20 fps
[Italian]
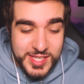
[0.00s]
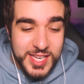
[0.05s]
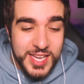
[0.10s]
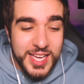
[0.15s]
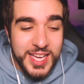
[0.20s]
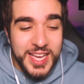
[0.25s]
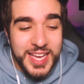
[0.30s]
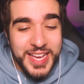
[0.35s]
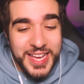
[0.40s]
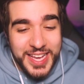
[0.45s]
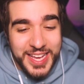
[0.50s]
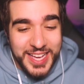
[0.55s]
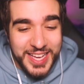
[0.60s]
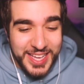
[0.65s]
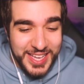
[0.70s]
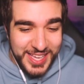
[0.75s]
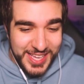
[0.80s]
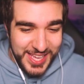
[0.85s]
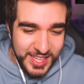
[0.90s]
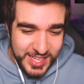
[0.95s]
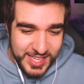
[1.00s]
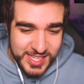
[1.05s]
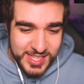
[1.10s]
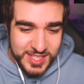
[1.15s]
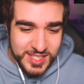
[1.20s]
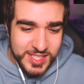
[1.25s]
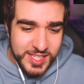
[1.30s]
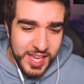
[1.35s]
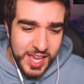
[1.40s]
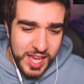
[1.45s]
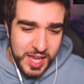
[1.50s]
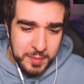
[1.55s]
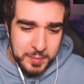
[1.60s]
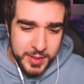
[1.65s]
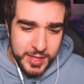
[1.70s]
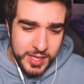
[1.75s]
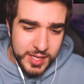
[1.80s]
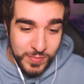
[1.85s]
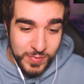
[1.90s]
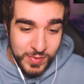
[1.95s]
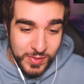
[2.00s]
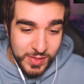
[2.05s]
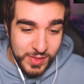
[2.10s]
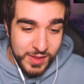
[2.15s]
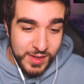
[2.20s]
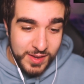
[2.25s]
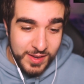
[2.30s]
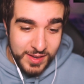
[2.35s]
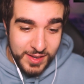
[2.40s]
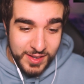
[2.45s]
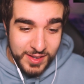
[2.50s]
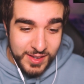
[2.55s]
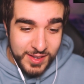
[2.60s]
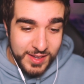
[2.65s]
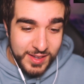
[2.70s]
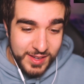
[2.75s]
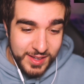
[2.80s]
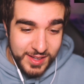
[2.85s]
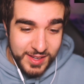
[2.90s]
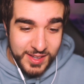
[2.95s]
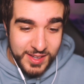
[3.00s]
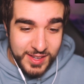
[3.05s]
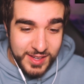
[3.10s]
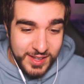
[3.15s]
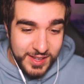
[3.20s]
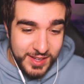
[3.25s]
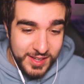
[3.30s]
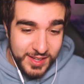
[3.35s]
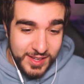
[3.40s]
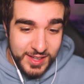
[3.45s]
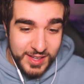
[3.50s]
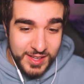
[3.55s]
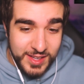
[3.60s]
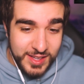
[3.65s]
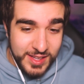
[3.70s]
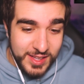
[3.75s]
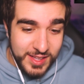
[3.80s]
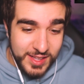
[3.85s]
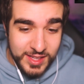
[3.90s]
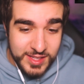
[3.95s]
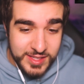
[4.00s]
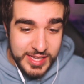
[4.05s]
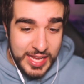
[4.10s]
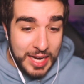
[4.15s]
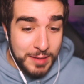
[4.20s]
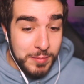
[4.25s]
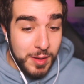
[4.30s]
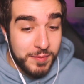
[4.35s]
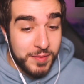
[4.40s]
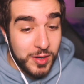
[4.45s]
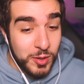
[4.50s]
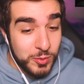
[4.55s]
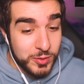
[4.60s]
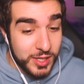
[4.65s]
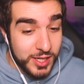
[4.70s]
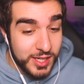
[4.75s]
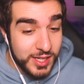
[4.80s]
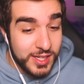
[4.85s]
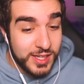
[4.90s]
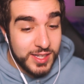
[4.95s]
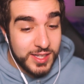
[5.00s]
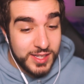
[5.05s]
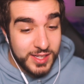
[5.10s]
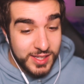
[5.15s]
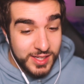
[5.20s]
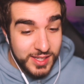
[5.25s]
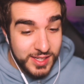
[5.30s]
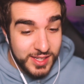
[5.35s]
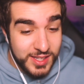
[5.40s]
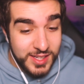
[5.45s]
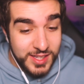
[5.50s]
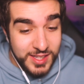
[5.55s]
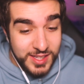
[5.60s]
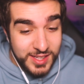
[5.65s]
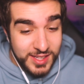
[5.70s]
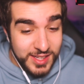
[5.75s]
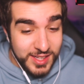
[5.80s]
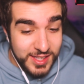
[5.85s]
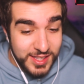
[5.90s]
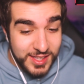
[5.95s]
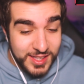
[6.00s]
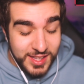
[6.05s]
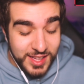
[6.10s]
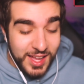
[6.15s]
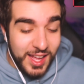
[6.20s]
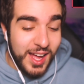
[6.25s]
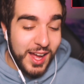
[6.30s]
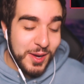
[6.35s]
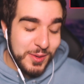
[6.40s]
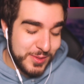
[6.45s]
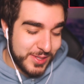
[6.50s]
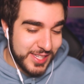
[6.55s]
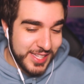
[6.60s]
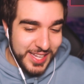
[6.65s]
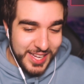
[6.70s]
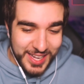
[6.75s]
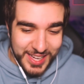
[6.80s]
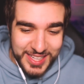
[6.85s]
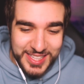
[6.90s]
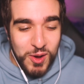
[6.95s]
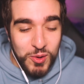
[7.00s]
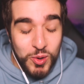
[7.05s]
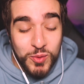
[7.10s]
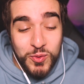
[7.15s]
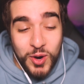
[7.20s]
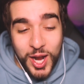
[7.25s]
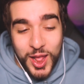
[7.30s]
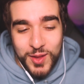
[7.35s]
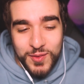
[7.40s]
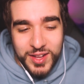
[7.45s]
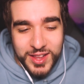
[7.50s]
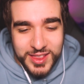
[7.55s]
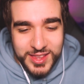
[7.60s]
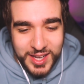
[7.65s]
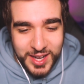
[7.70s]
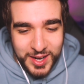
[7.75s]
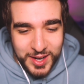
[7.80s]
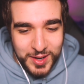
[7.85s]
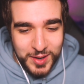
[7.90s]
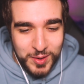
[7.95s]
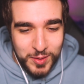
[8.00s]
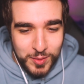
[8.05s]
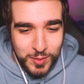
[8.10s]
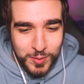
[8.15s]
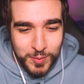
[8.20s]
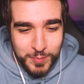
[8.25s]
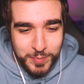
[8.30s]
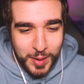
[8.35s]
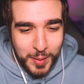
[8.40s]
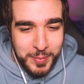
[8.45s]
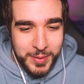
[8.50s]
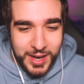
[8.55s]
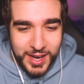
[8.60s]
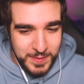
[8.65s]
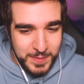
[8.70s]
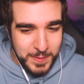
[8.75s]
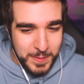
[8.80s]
Sì, insieme. E se è qui che vuoi stare. Sei la benvenuta? È qui che starai. Ah, ok. Lui vuole diventare un papà.